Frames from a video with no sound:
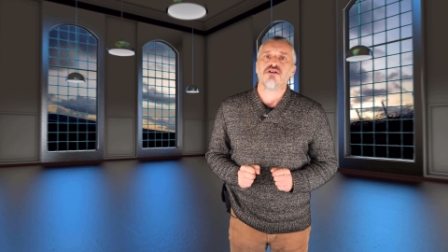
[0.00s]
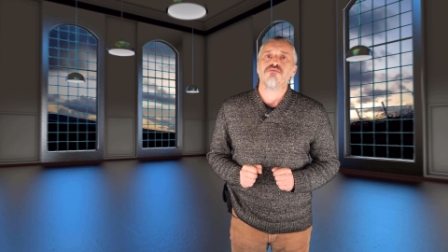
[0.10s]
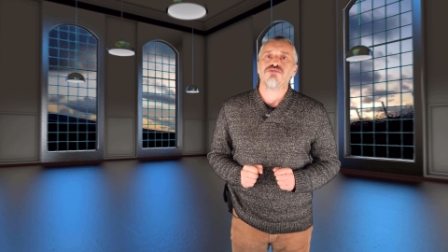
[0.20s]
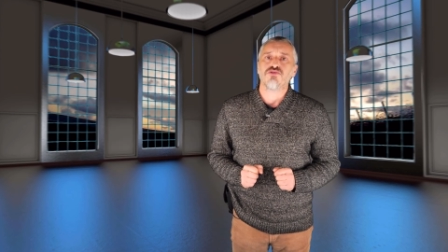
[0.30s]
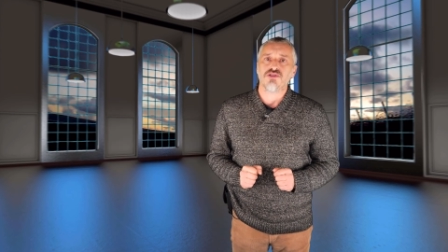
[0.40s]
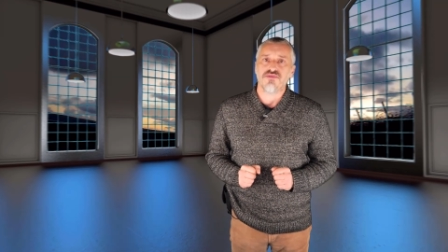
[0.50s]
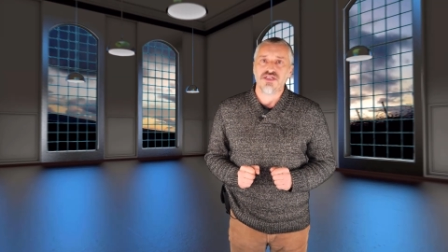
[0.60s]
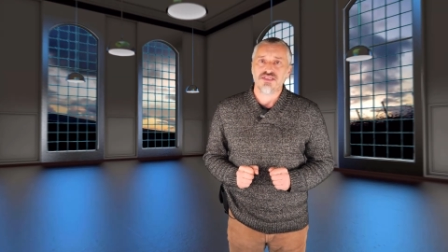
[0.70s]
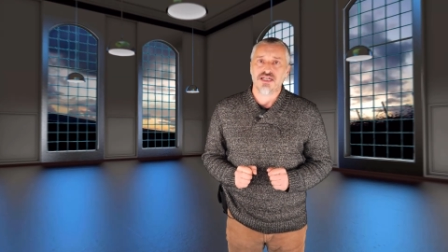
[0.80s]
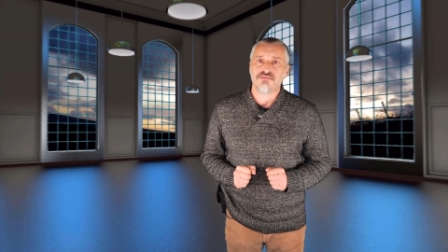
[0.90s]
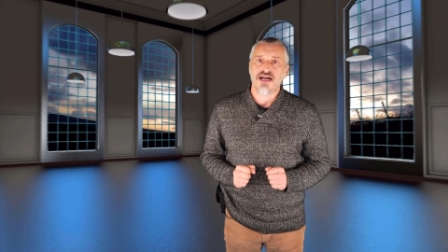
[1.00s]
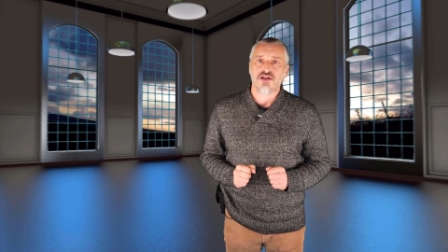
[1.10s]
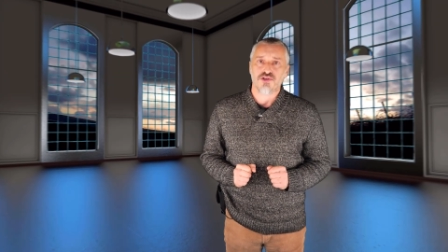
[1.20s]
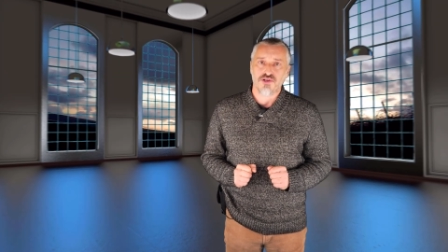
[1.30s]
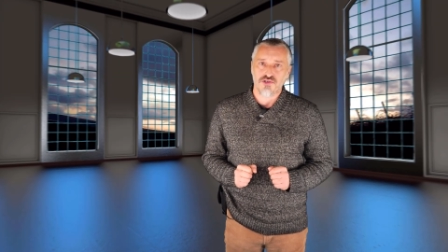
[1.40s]
da un punto di vista
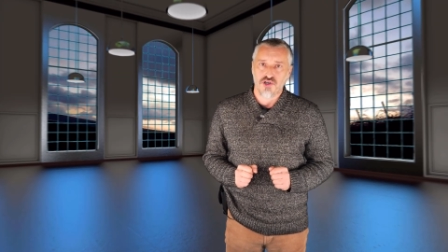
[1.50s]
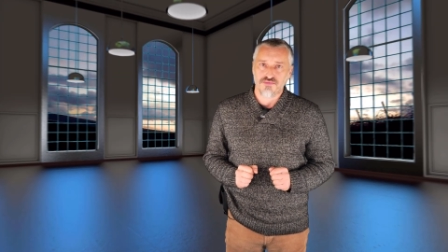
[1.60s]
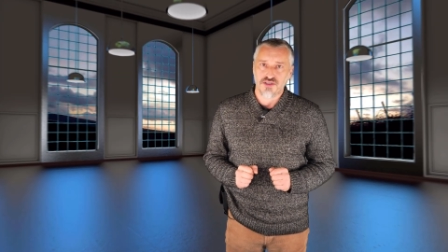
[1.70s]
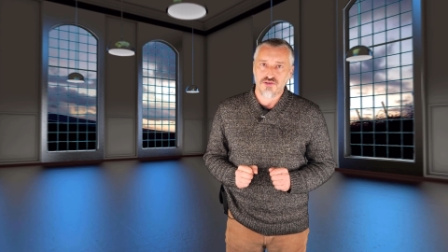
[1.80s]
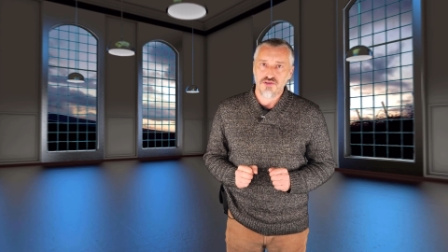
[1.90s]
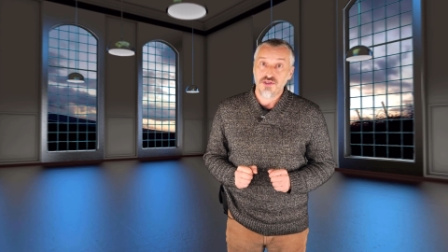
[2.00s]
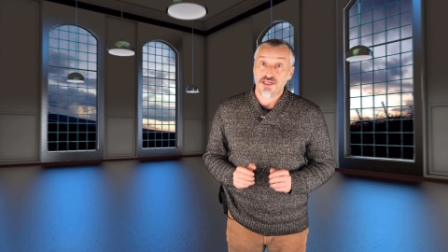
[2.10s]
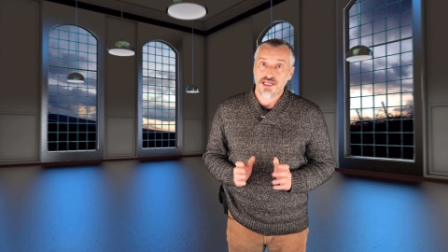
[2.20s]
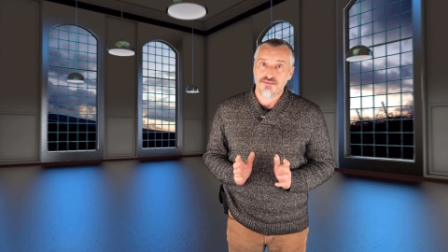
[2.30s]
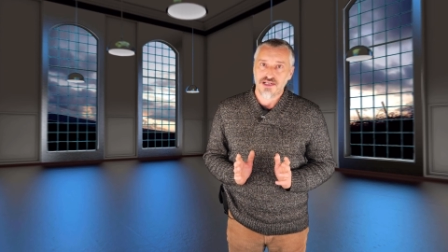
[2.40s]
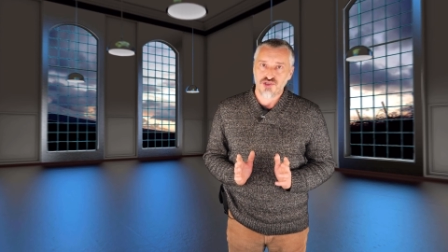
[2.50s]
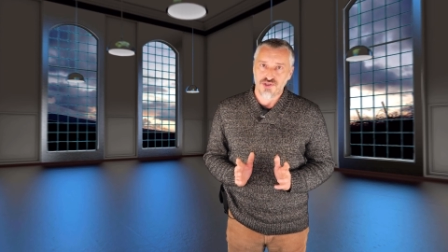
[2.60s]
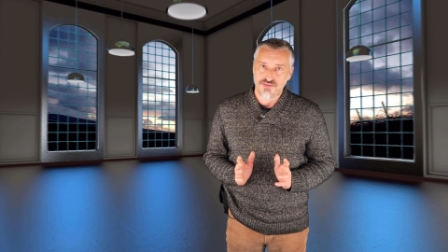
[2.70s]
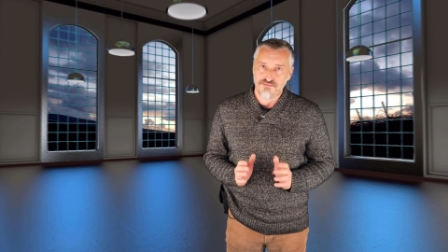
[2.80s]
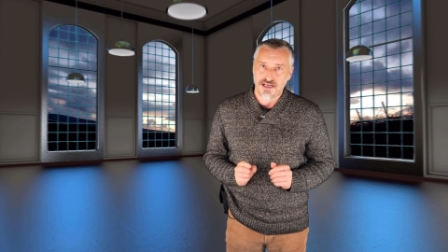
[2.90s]
macroeconomico, il
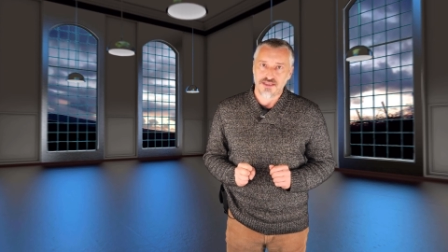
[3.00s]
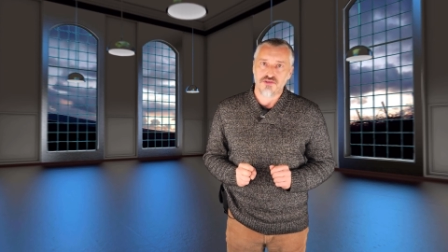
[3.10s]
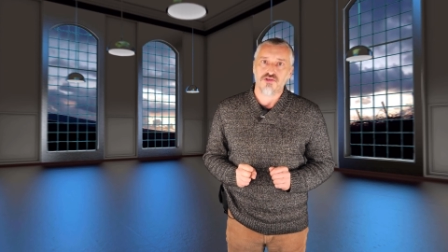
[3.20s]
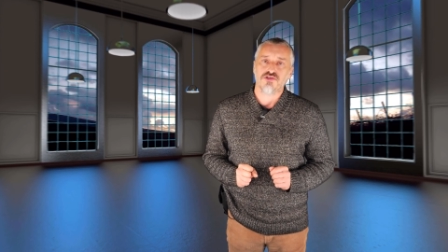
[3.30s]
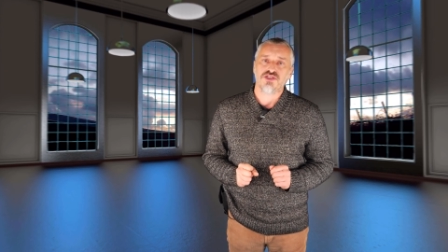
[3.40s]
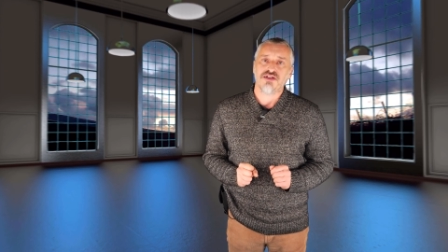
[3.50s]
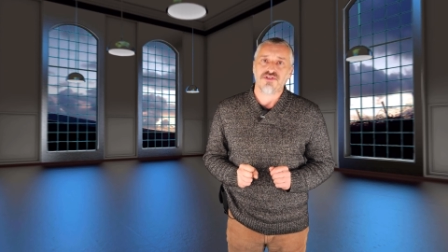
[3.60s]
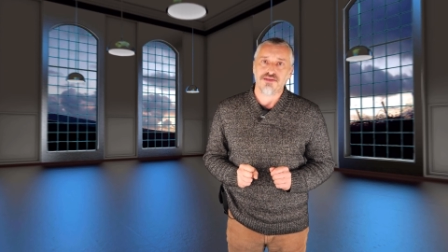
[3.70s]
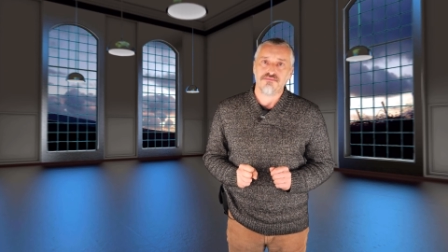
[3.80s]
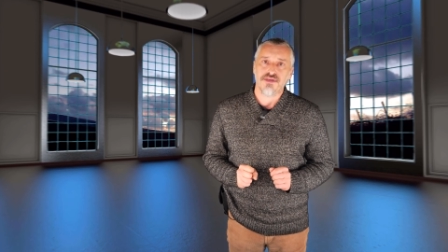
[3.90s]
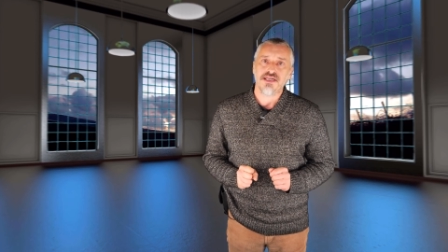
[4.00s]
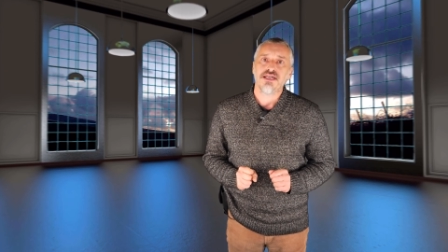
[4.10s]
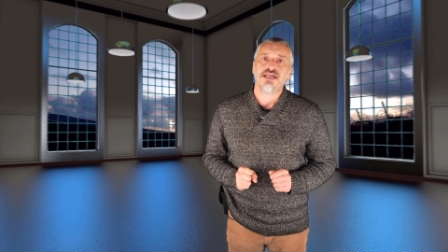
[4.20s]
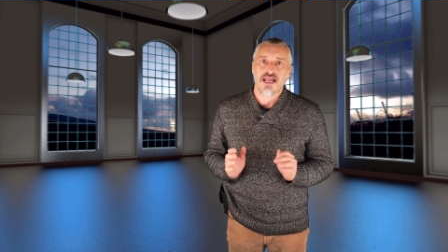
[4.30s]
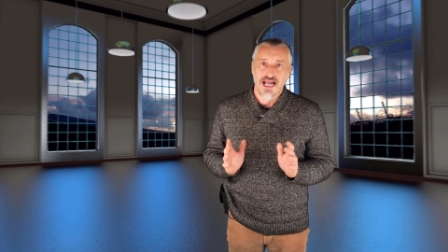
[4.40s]
maggior impatto lo si avrebbe
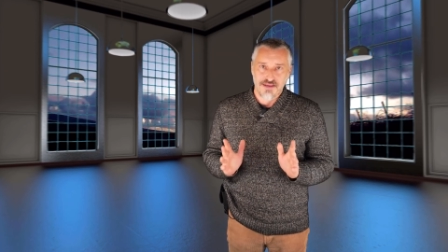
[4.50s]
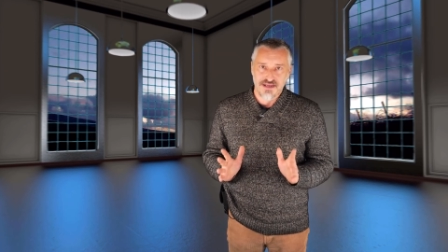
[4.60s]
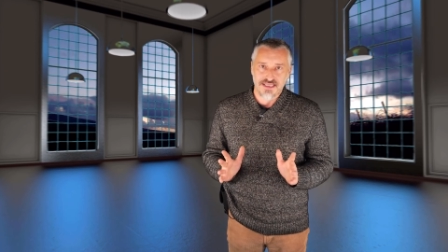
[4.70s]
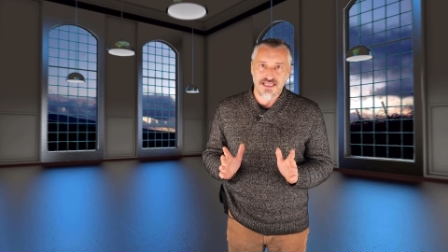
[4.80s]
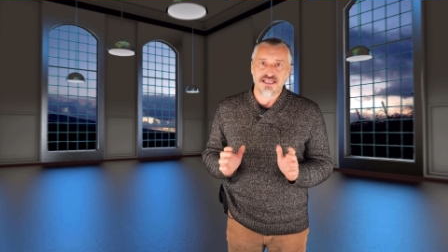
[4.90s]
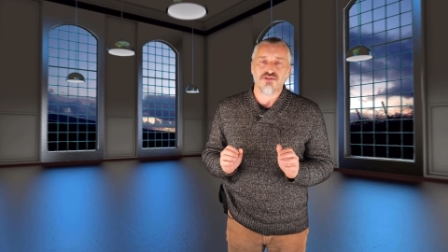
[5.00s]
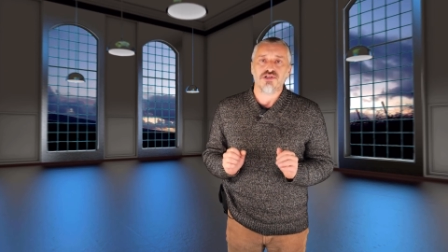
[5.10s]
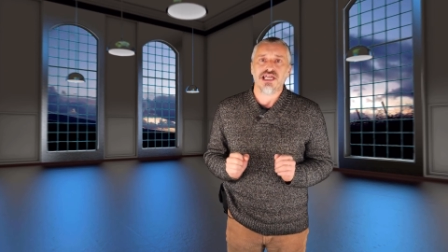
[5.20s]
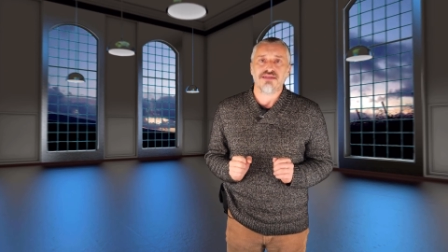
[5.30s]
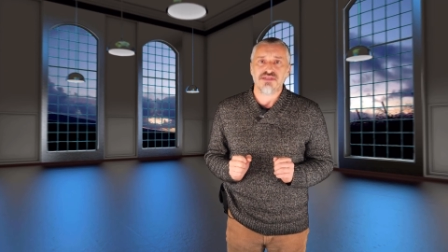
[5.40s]
abbattendo le